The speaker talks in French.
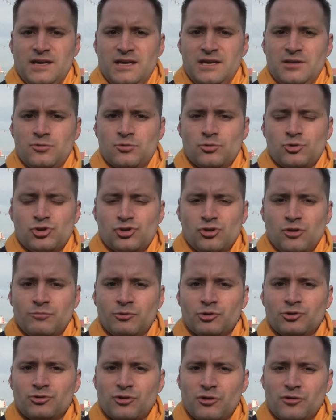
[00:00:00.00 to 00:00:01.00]
Et nous
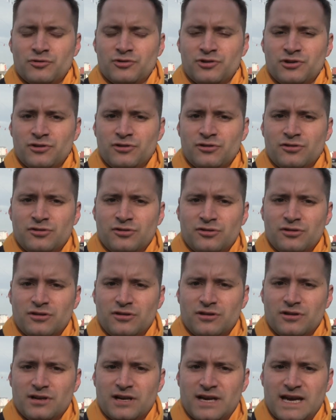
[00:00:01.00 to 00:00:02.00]
sommes en train de
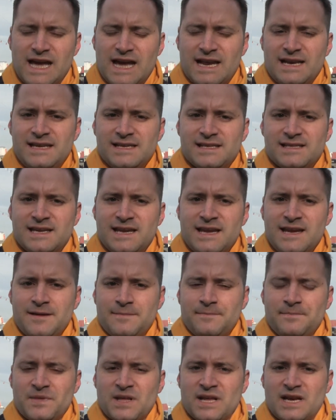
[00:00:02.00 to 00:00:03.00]

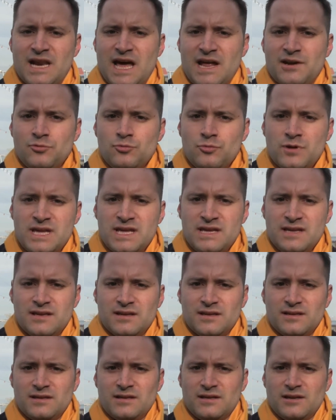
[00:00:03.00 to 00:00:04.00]
réaliser la nuit
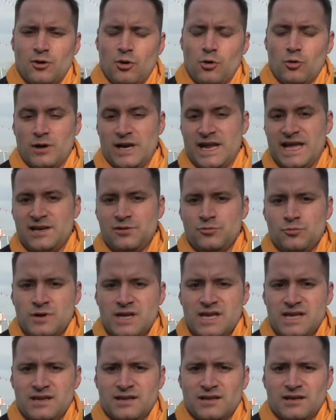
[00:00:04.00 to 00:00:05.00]
ou les
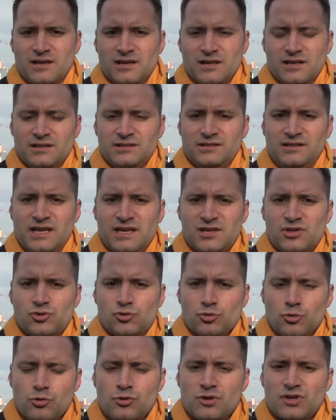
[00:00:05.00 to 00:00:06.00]
nuits des
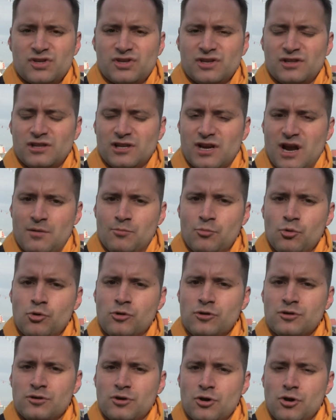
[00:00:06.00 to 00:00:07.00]
sources de
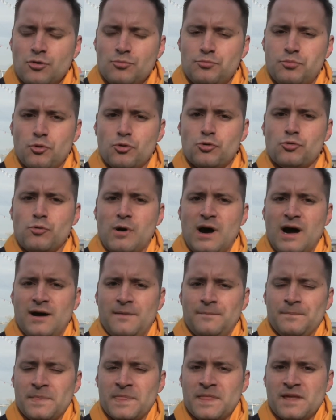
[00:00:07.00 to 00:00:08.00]
l'amour.
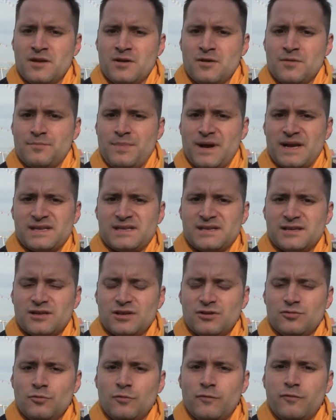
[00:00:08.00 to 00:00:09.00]
Pourquoi Parce
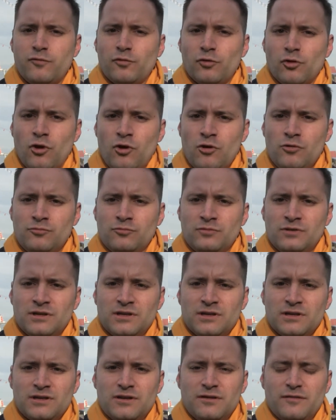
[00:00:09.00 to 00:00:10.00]
que nous voulons
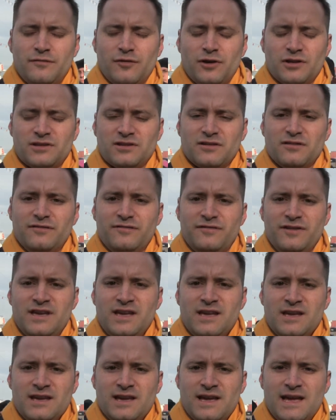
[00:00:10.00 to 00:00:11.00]
que votre
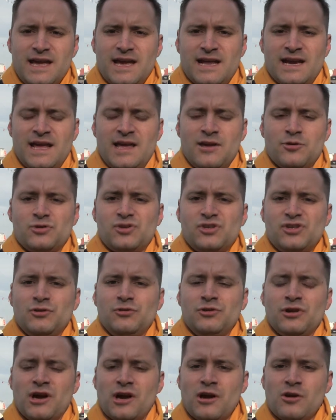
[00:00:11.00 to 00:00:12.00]
vie, elle ait aussi
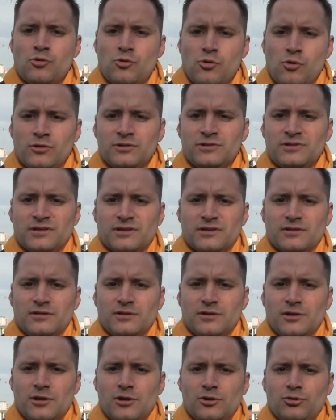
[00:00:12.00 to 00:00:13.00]
une rencontre.
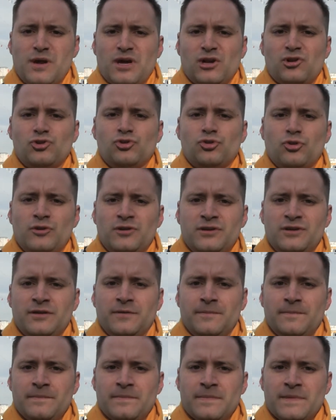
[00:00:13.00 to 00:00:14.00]
Personne
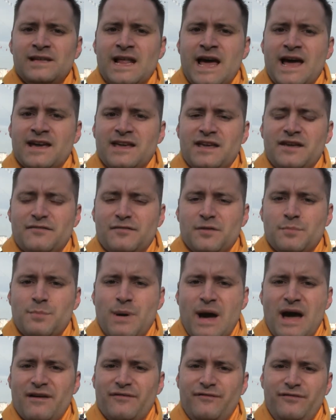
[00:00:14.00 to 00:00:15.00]
n'arrive
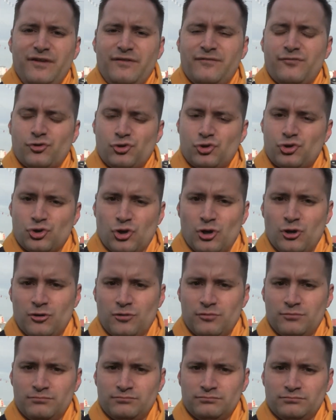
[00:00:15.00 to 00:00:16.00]
pas à vivre
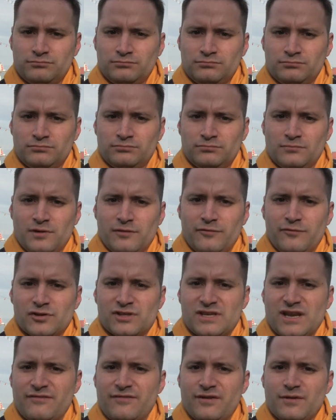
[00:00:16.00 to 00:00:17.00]
seul
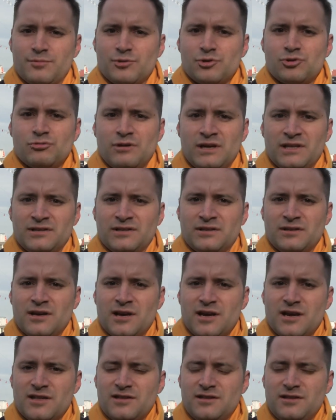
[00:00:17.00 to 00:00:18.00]
vous avez besoin de,
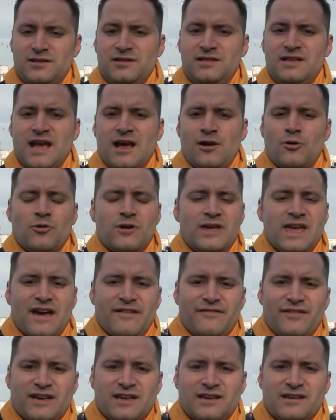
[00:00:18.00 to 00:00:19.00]
dialoguer
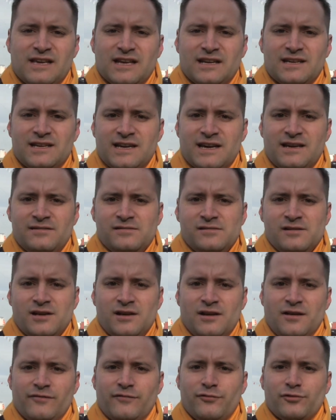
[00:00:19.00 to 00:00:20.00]
avec quelqu'un,
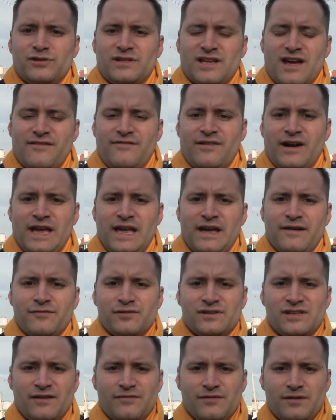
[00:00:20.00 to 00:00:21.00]
vous travaillez,
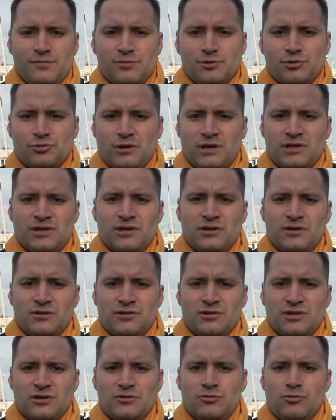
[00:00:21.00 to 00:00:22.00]
vous avez besoin
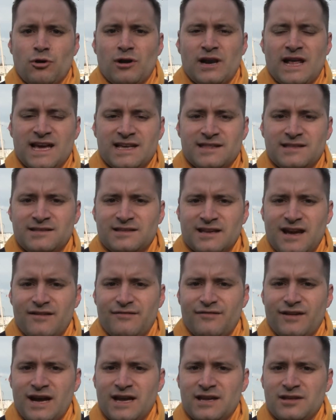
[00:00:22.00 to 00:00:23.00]
d'un collègue de
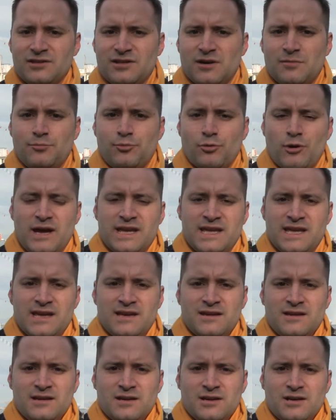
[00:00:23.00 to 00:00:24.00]
travail,
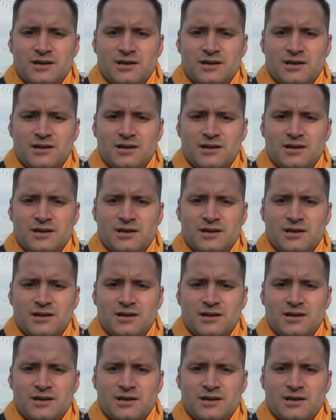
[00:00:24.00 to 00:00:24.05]
d'employé,